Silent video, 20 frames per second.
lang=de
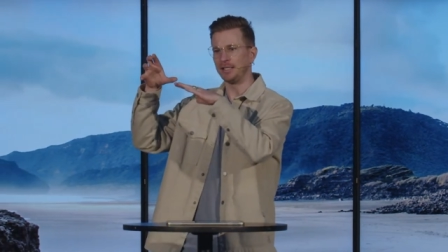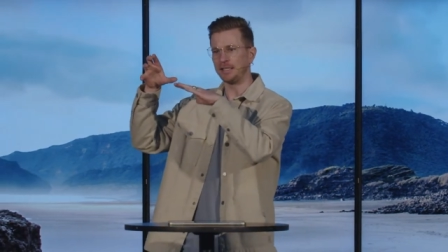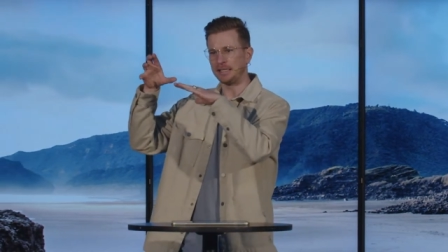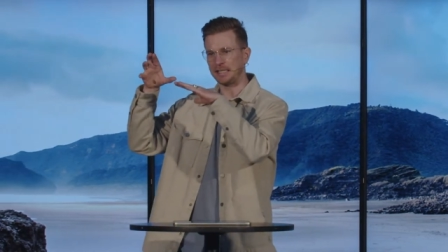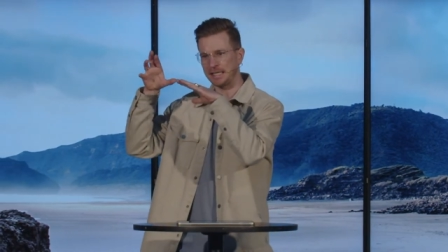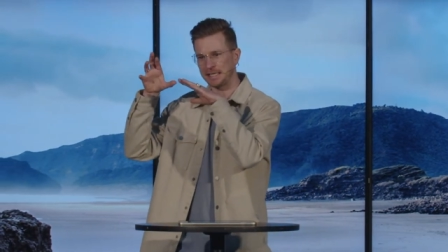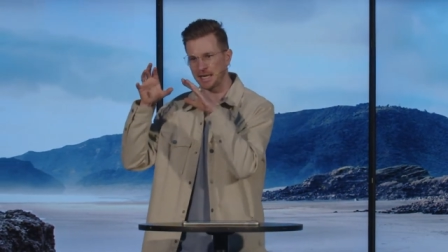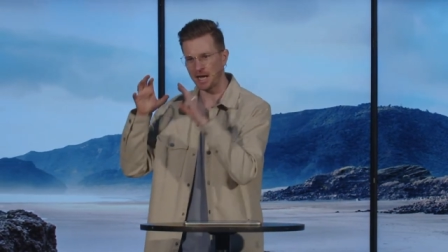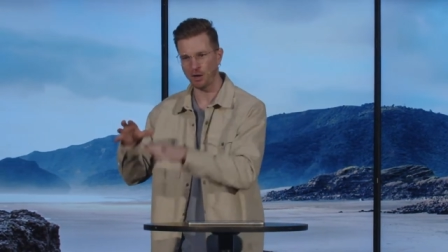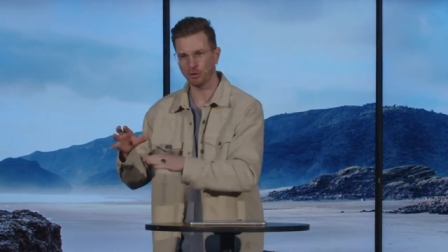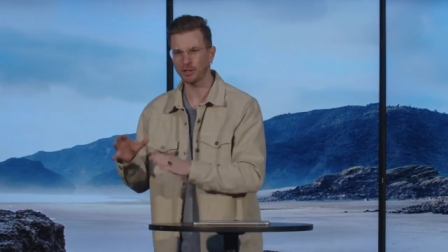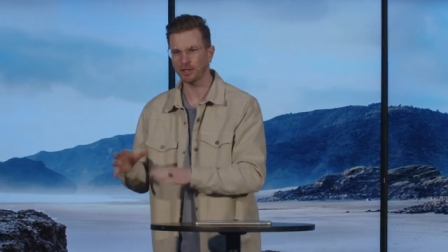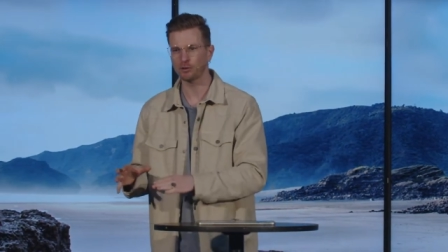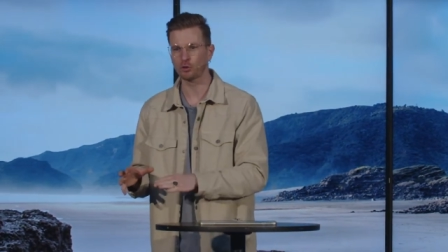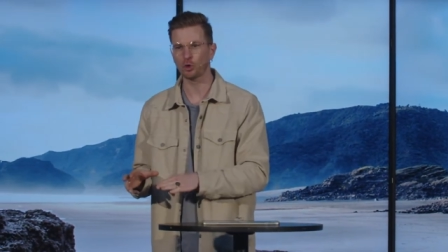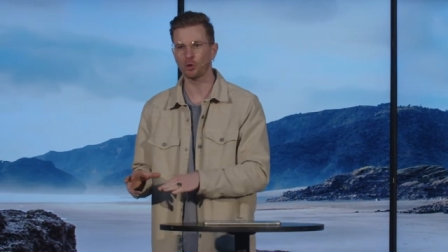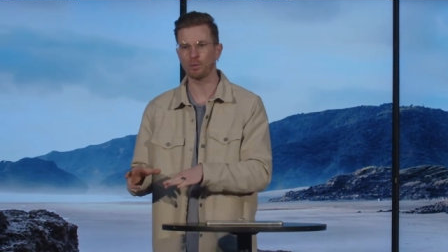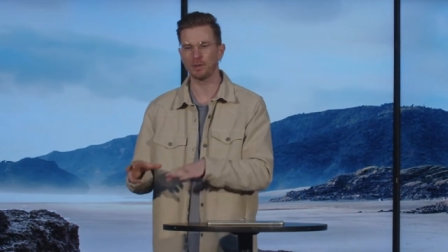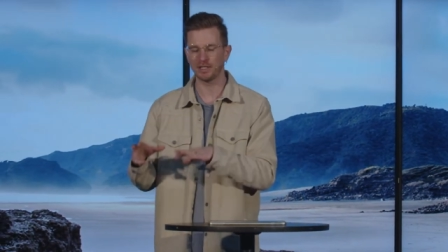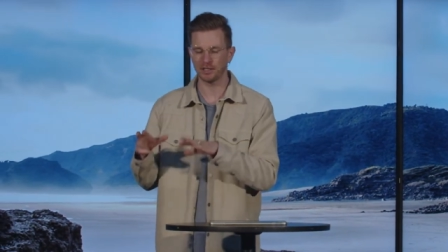genau
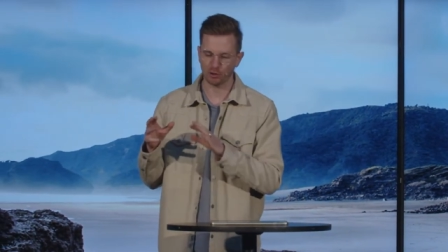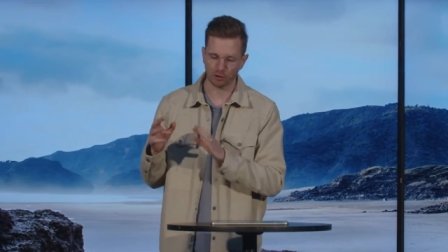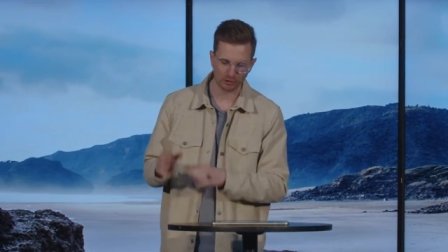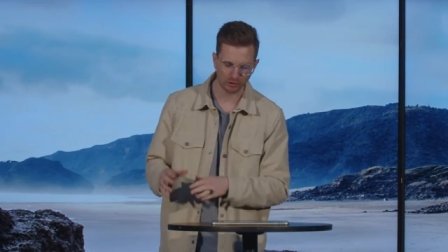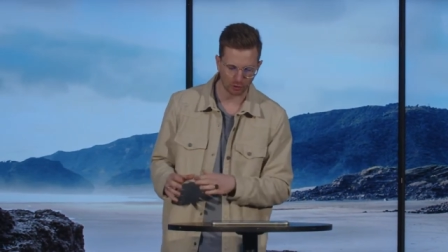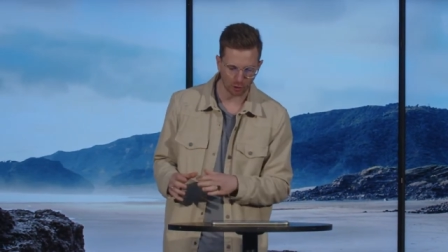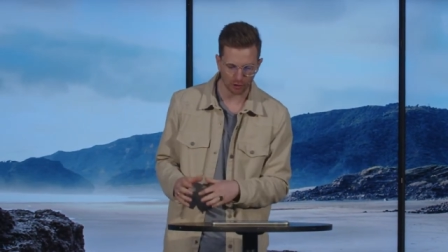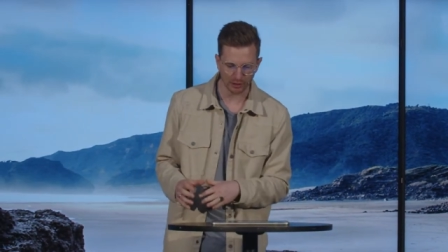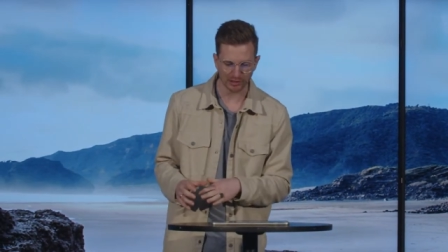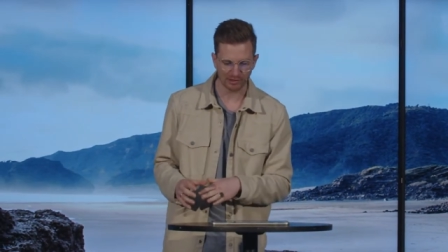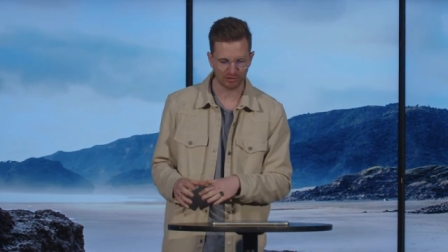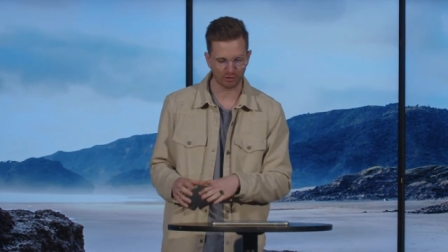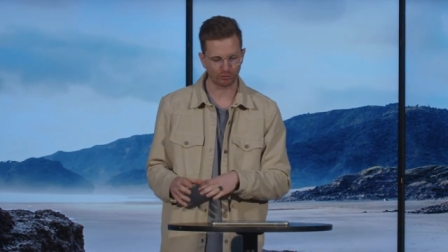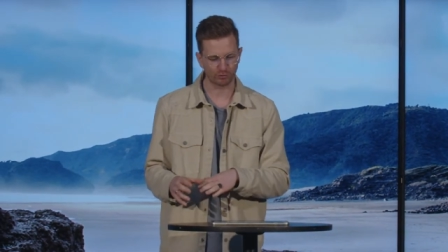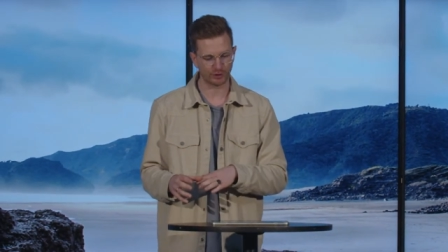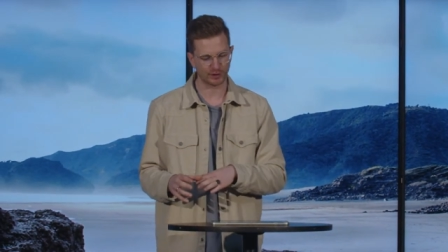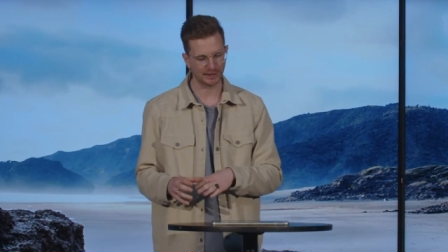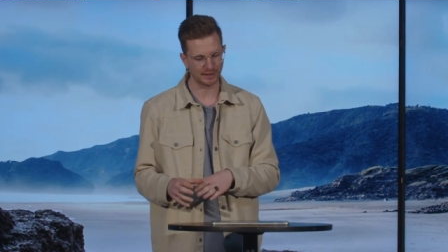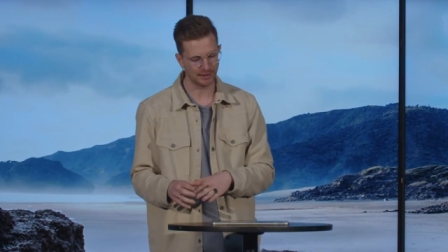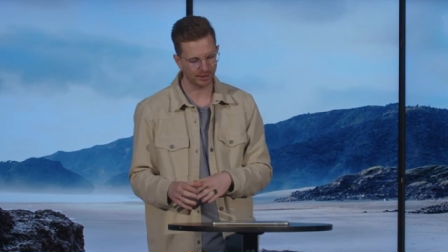darüber die Kontrolle zu
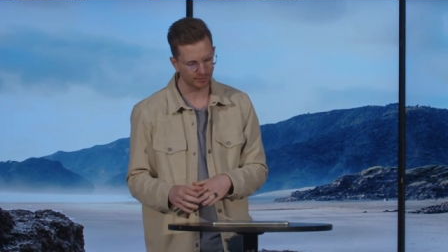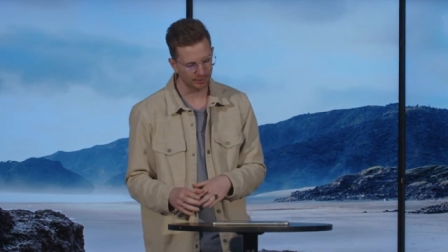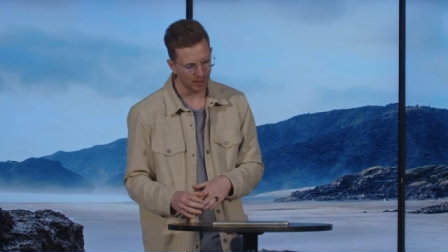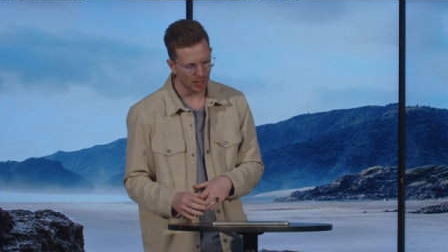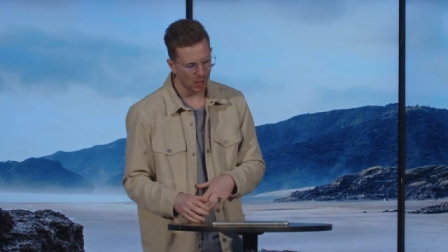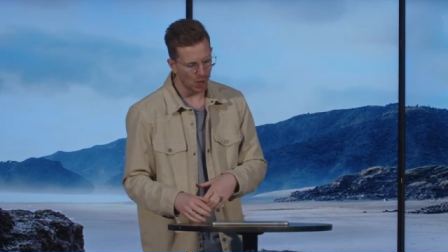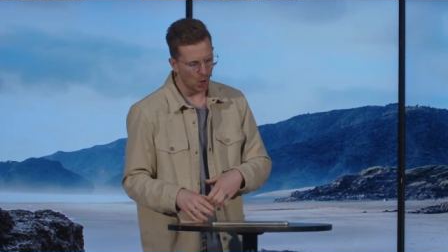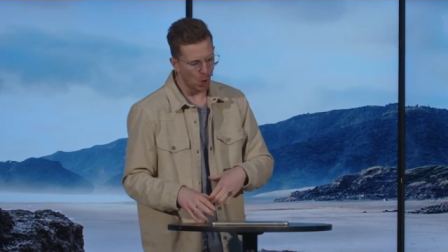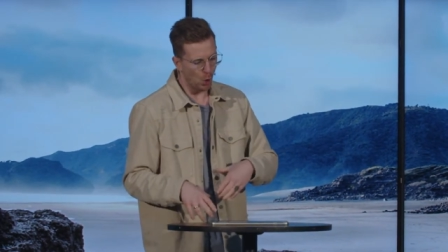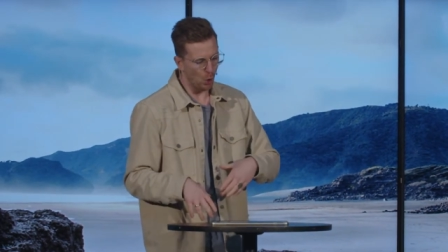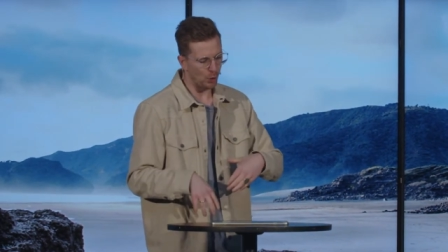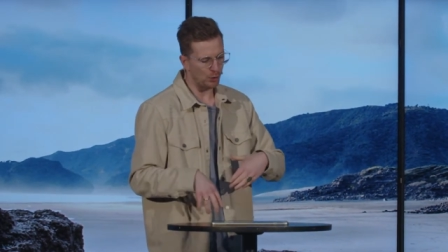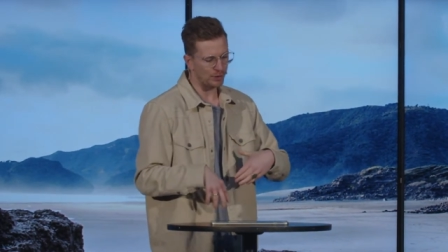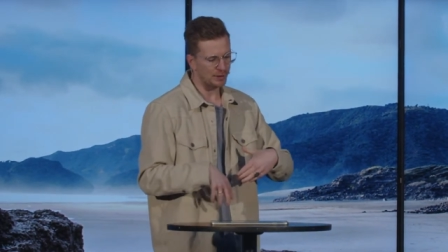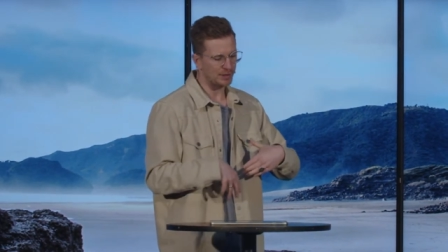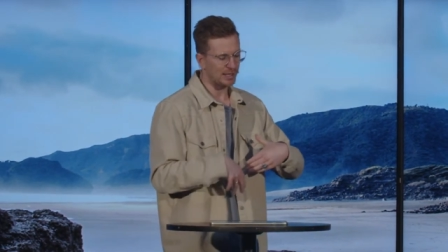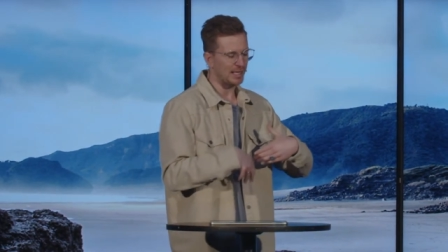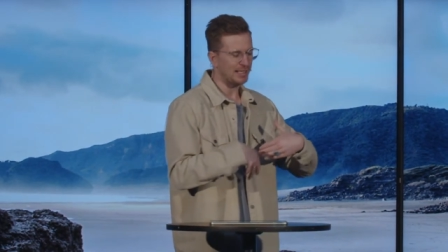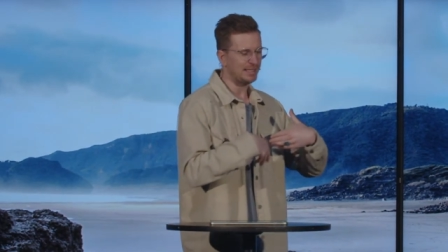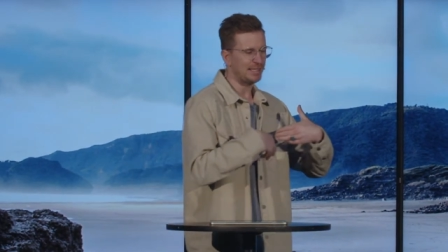verlieren.
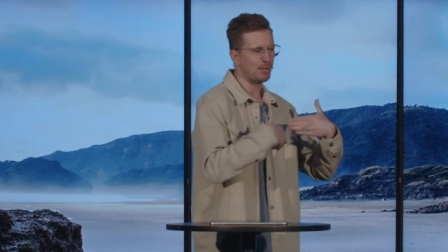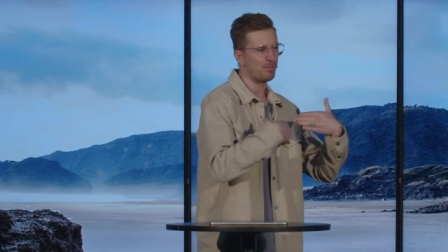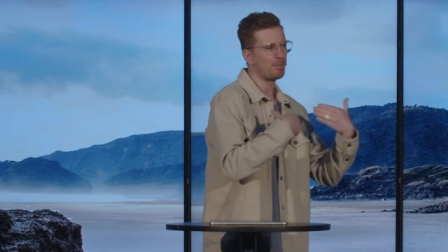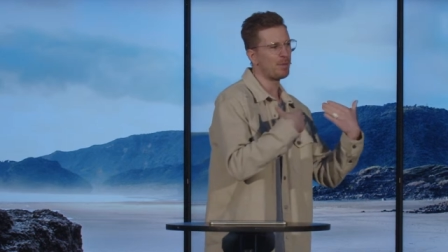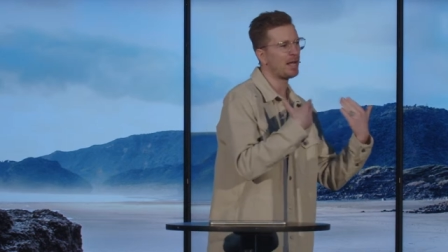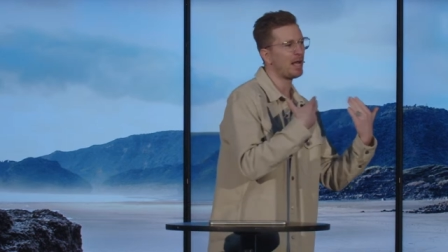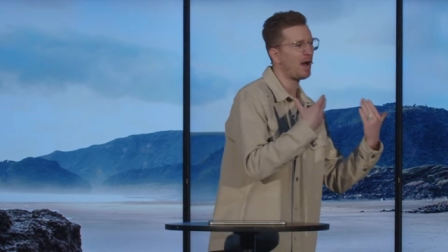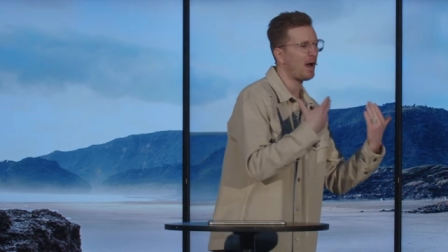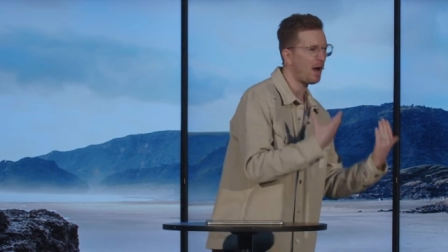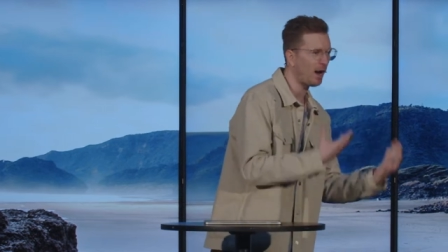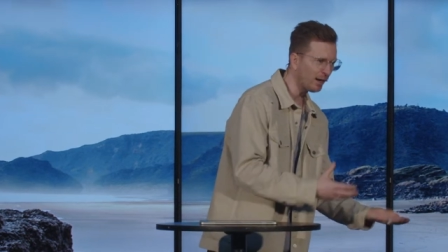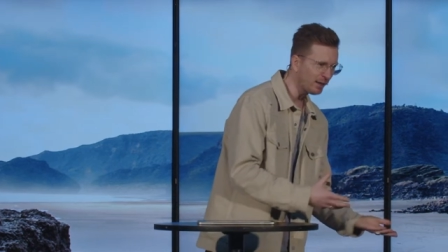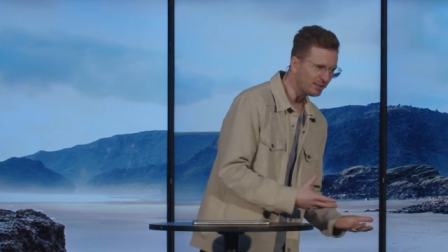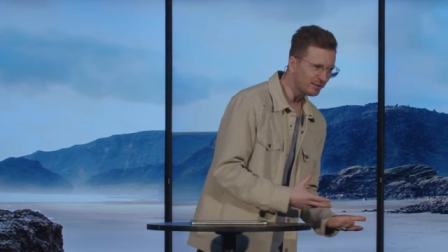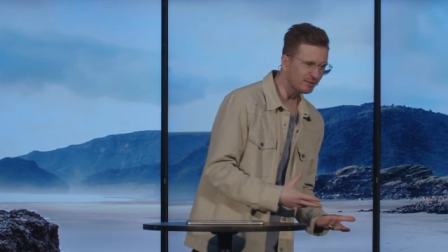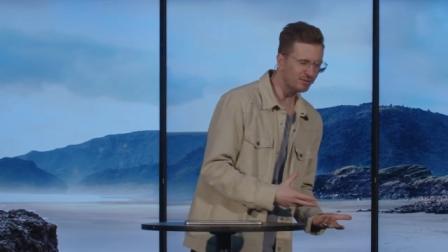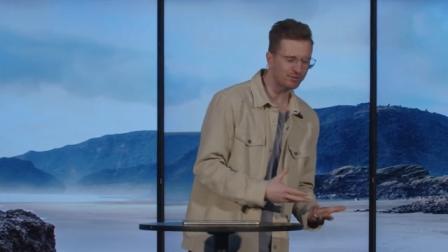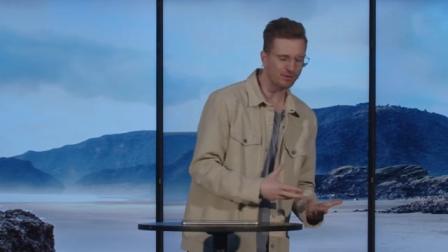Und je mehr Angst